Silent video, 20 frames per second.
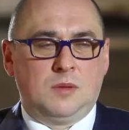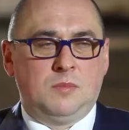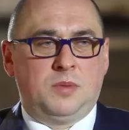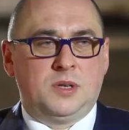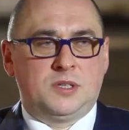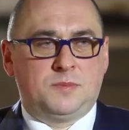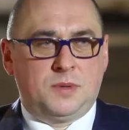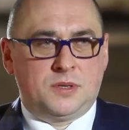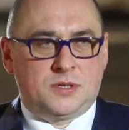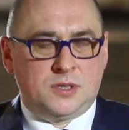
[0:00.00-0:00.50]

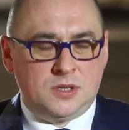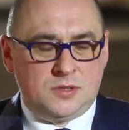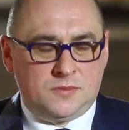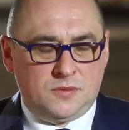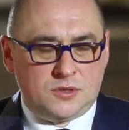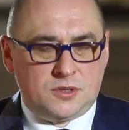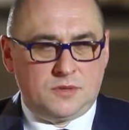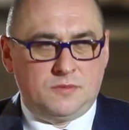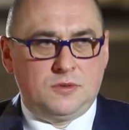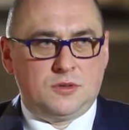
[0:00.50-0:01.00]

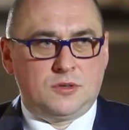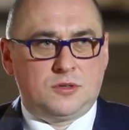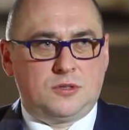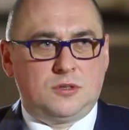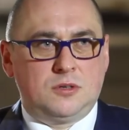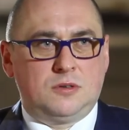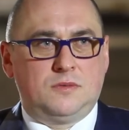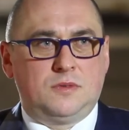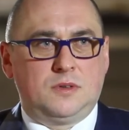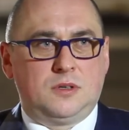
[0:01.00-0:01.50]
Bezpieczeństwo
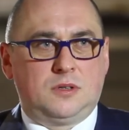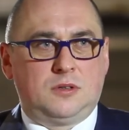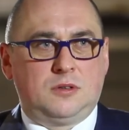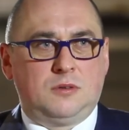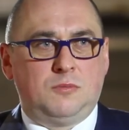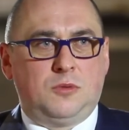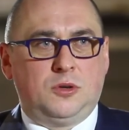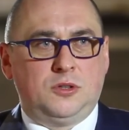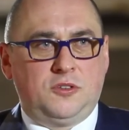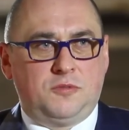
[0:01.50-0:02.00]
żywnościowe to
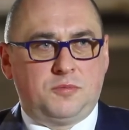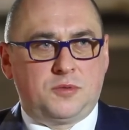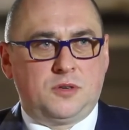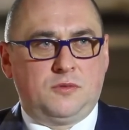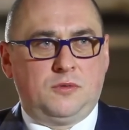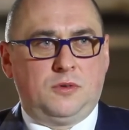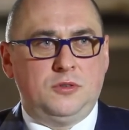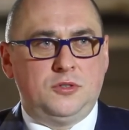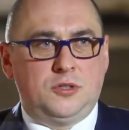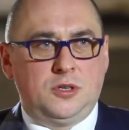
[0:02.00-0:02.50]
motyw
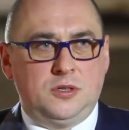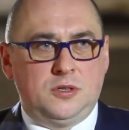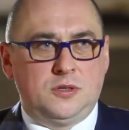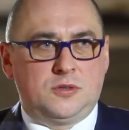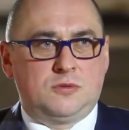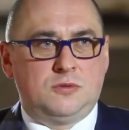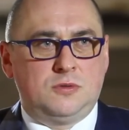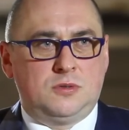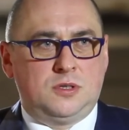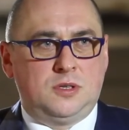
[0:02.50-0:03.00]
przewodniczy
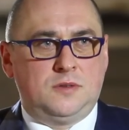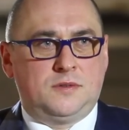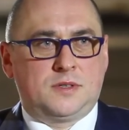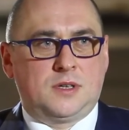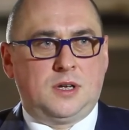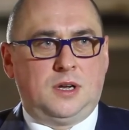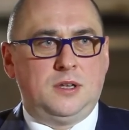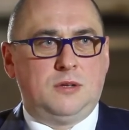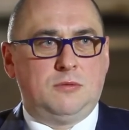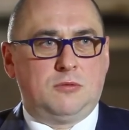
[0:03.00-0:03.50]
dyskusji w
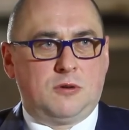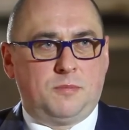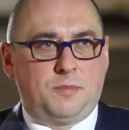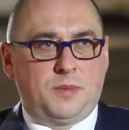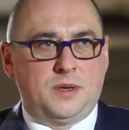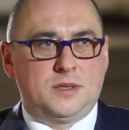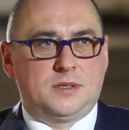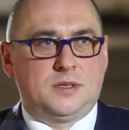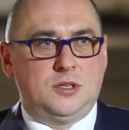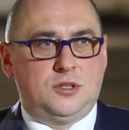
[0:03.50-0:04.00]
skali
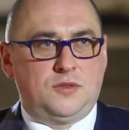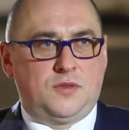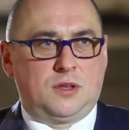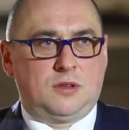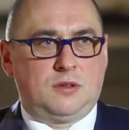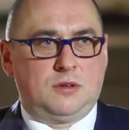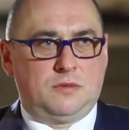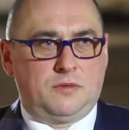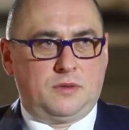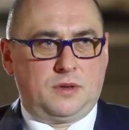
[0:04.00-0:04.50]
europejskiej
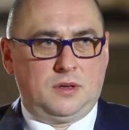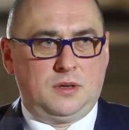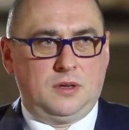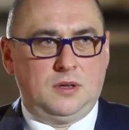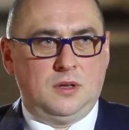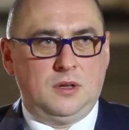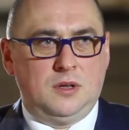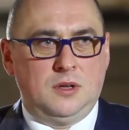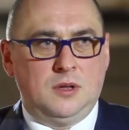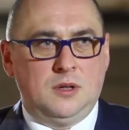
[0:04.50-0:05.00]
światowej.
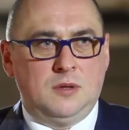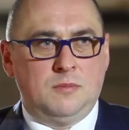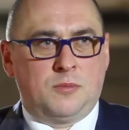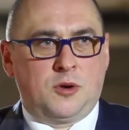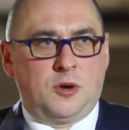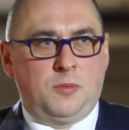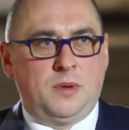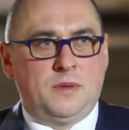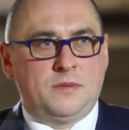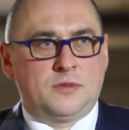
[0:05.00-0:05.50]

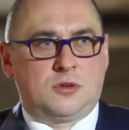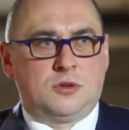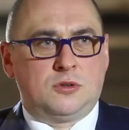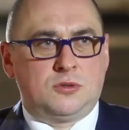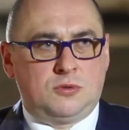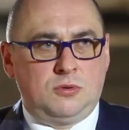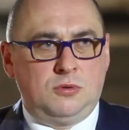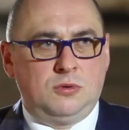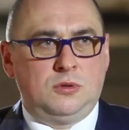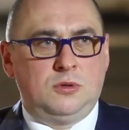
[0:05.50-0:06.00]
Problem
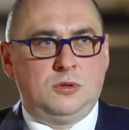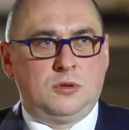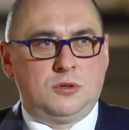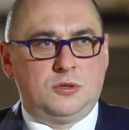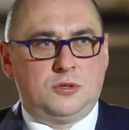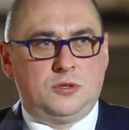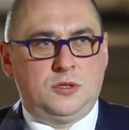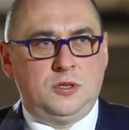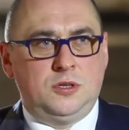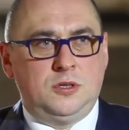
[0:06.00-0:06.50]
wzrostu
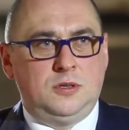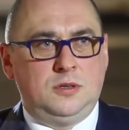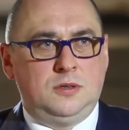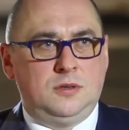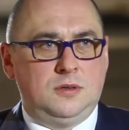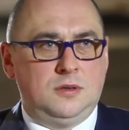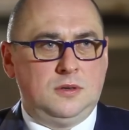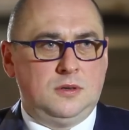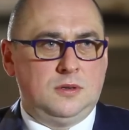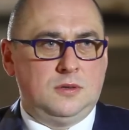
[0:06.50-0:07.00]
ludności
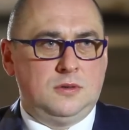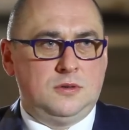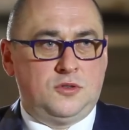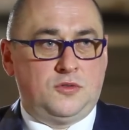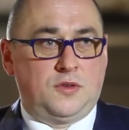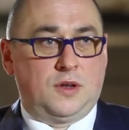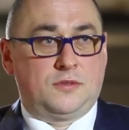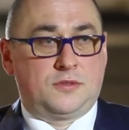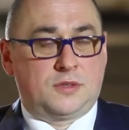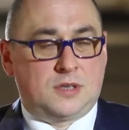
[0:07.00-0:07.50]

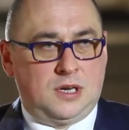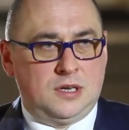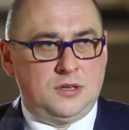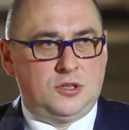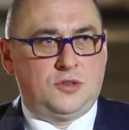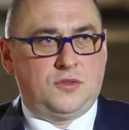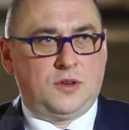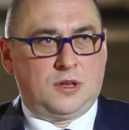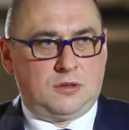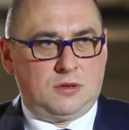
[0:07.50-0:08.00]
w skali
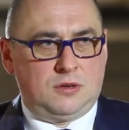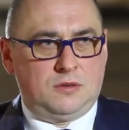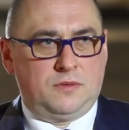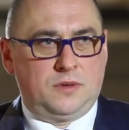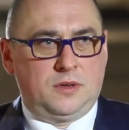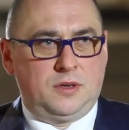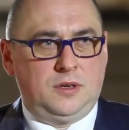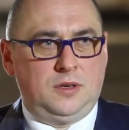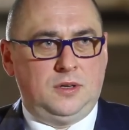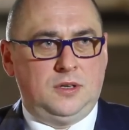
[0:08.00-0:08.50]

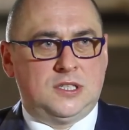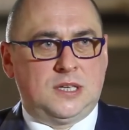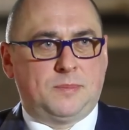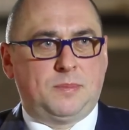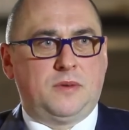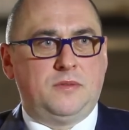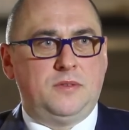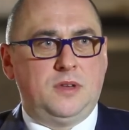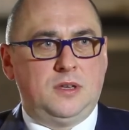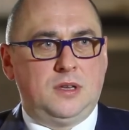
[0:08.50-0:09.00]
światowej i
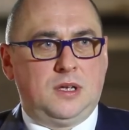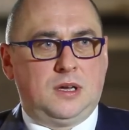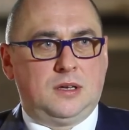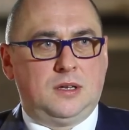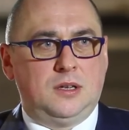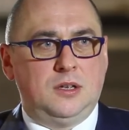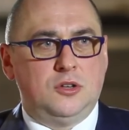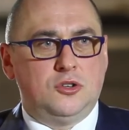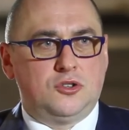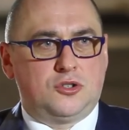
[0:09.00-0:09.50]
zapewnienia
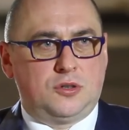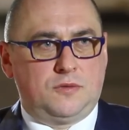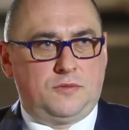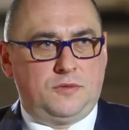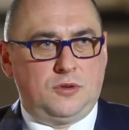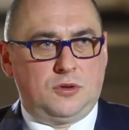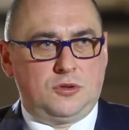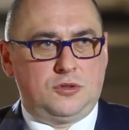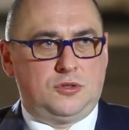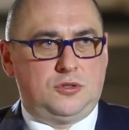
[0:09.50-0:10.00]

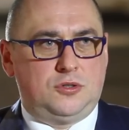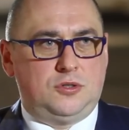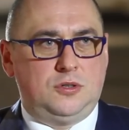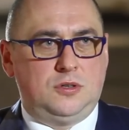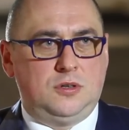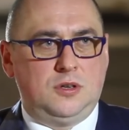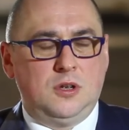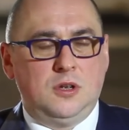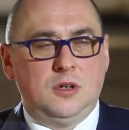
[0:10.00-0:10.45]
żywności,